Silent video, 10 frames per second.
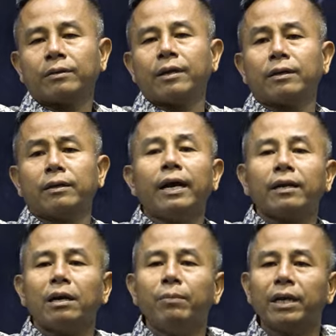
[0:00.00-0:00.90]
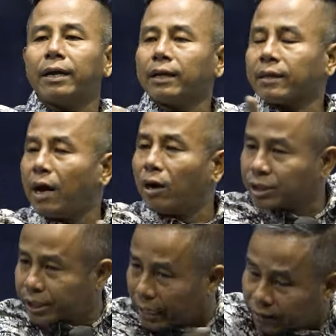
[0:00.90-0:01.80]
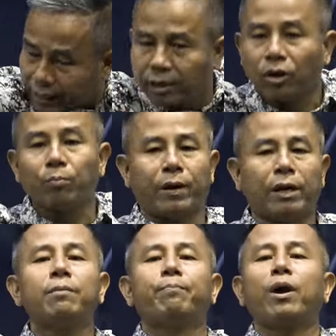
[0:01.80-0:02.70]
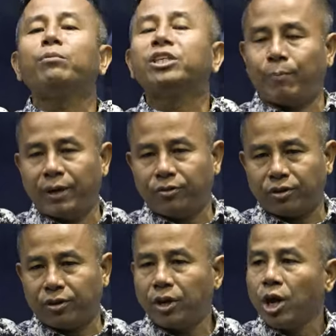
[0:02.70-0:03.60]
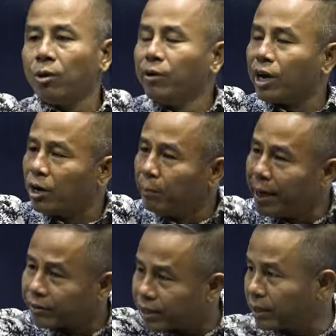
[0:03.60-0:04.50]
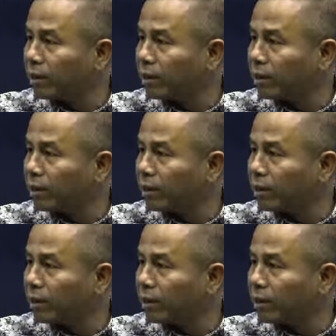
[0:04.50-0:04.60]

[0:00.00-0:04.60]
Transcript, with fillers: từ nẹt là miên ở rẹt thao tranh từ không phần niêm prom mà chép về Jesus vì không miên sứt